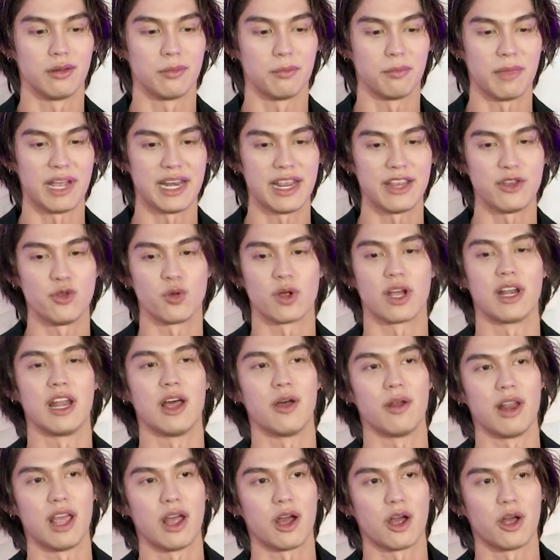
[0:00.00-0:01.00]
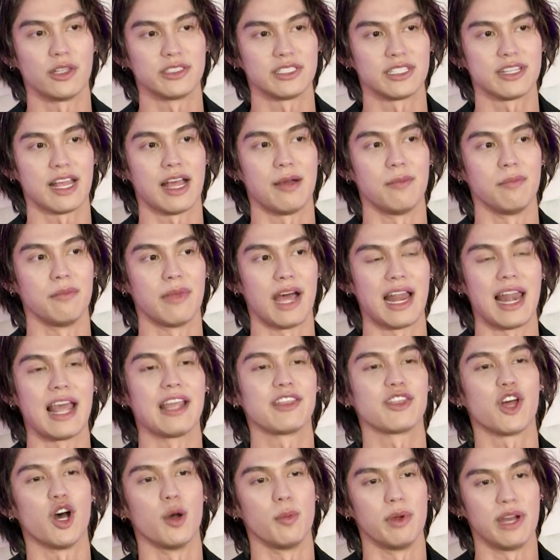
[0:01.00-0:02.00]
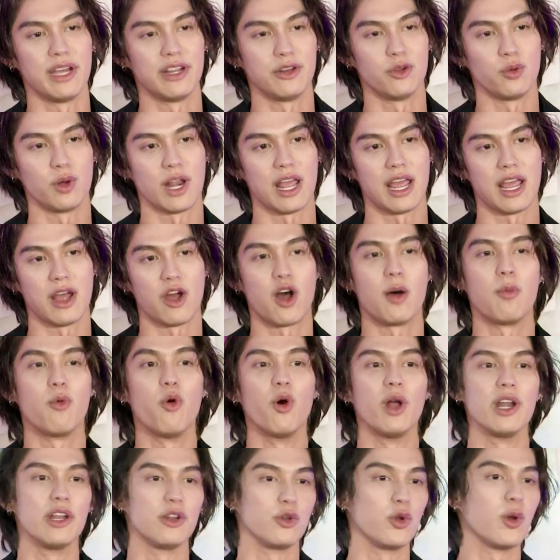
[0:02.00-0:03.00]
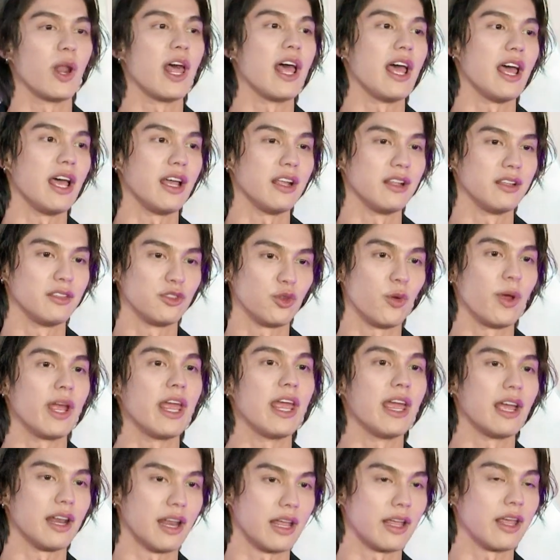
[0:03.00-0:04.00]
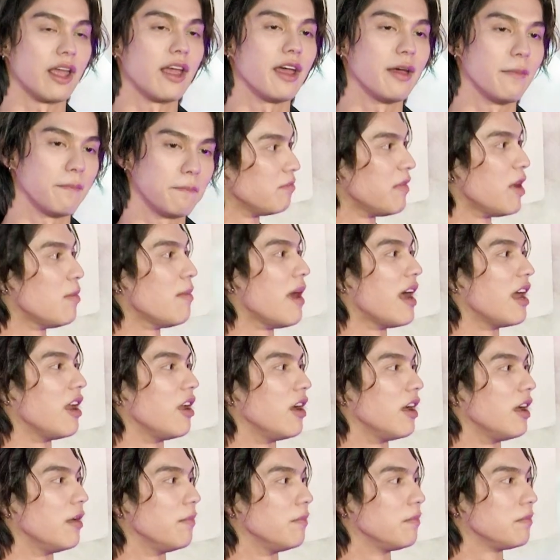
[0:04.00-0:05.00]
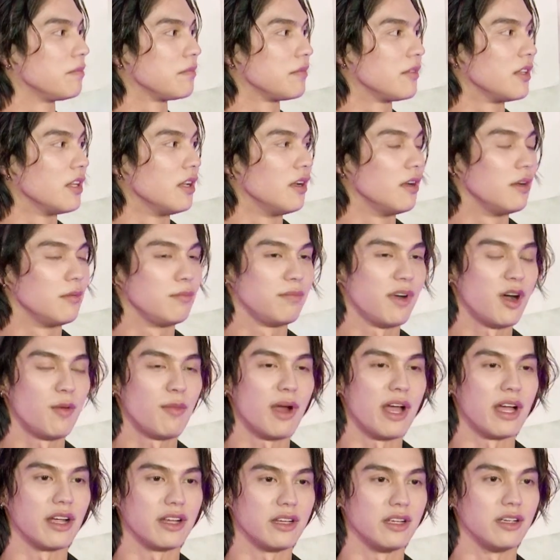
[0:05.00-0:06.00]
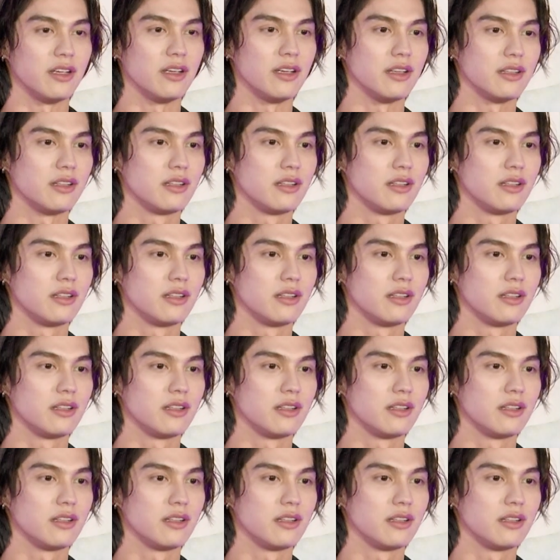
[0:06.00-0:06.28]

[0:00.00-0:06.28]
ไม่ได้อยู่กับเราแล้ว เขาจะทำอะไรต่อเพื่อดูแลครอบครัวหรือดูแลตัวเองอะไรเงี้ยเป้าหมายเหรอครับเป้าหมายคือ